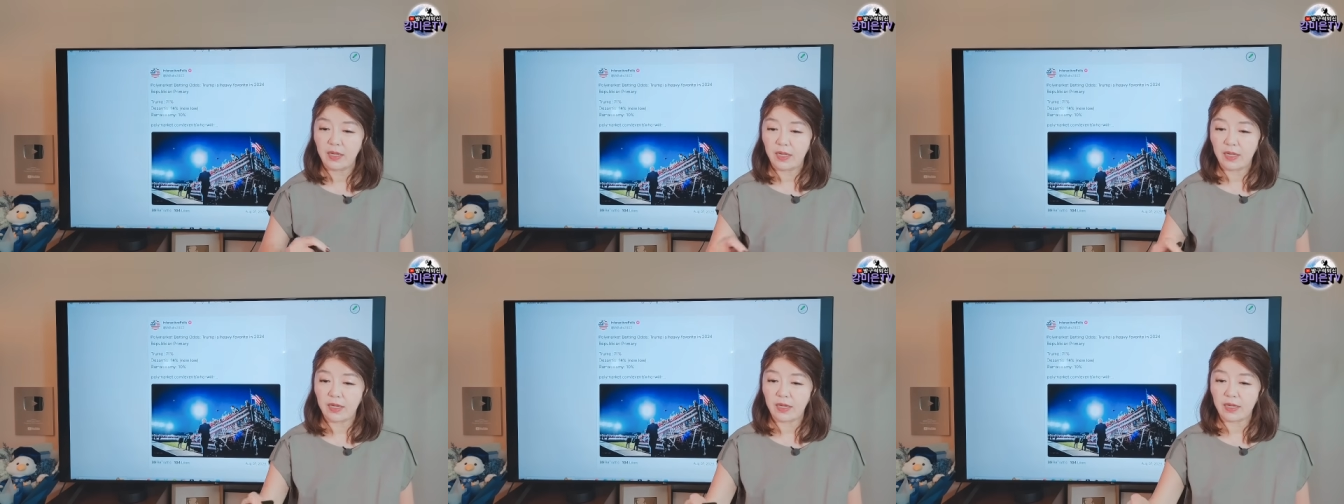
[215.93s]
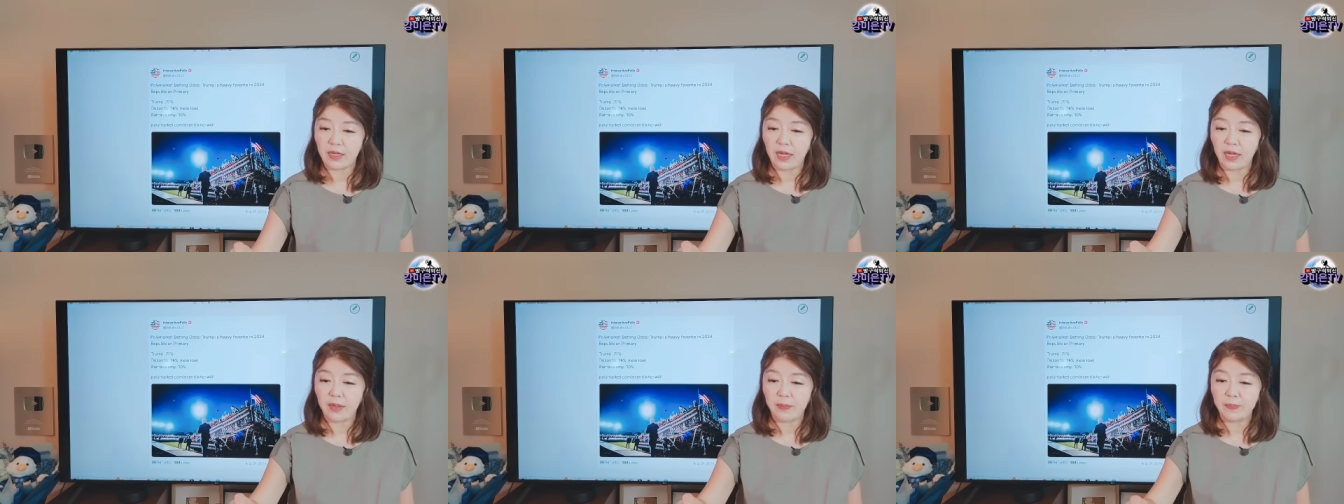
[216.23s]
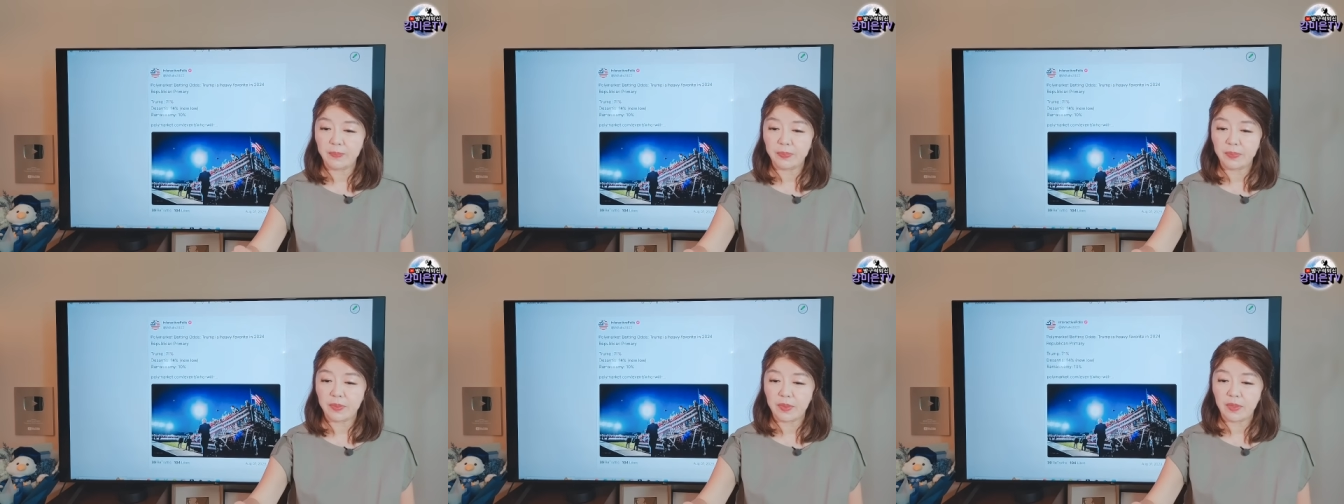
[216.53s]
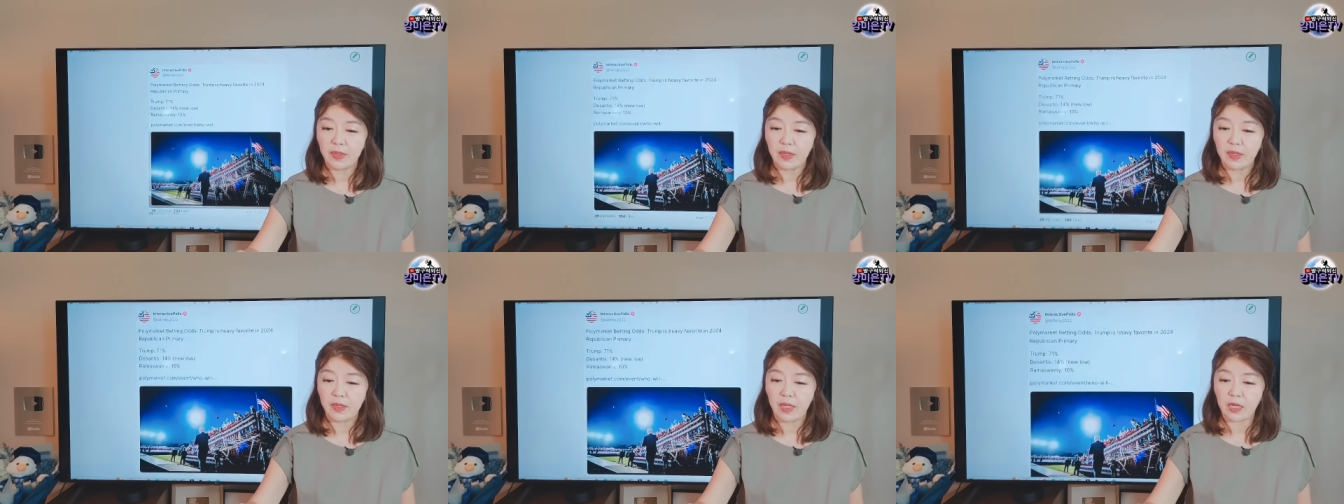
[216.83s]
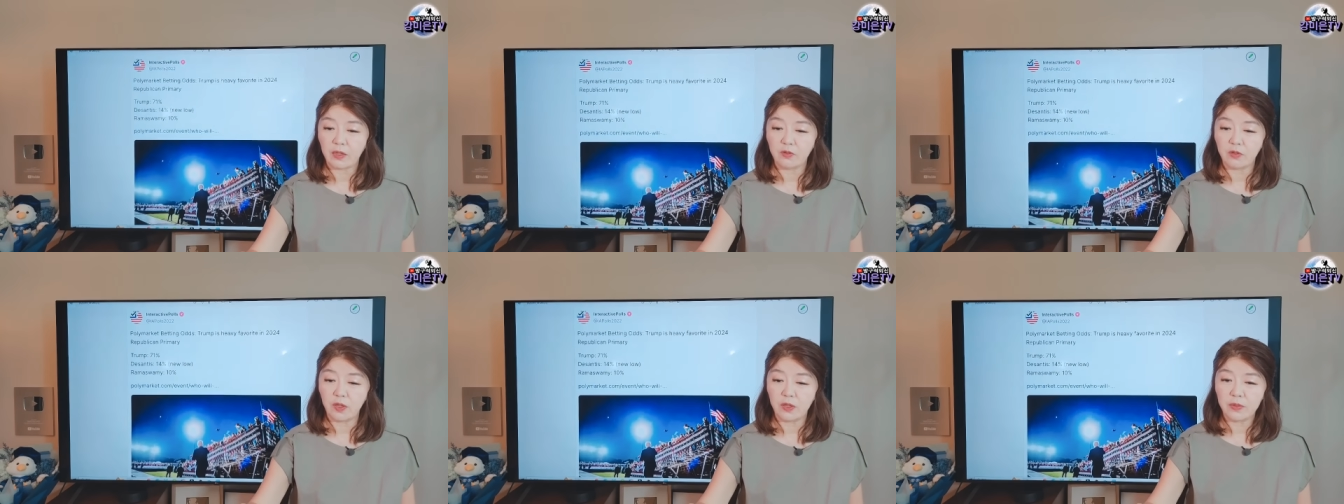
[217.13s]
이렇게
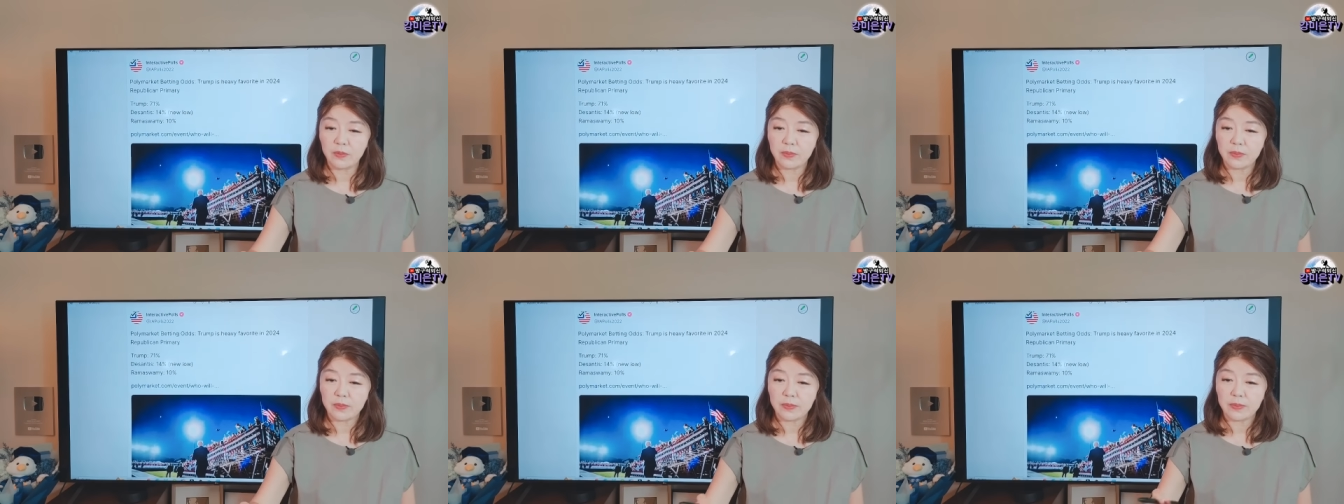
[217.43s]
냈고요.